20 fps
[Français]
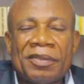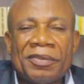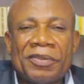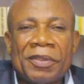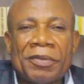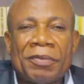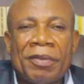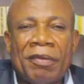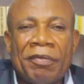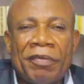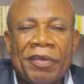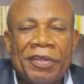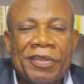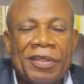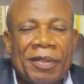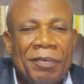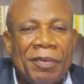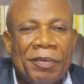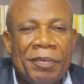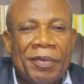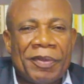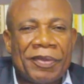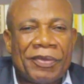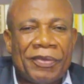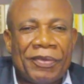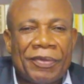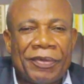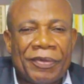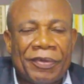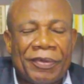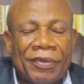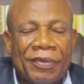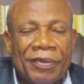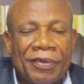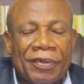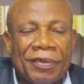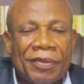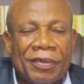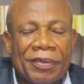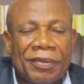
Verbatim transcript: Je crois véritablement que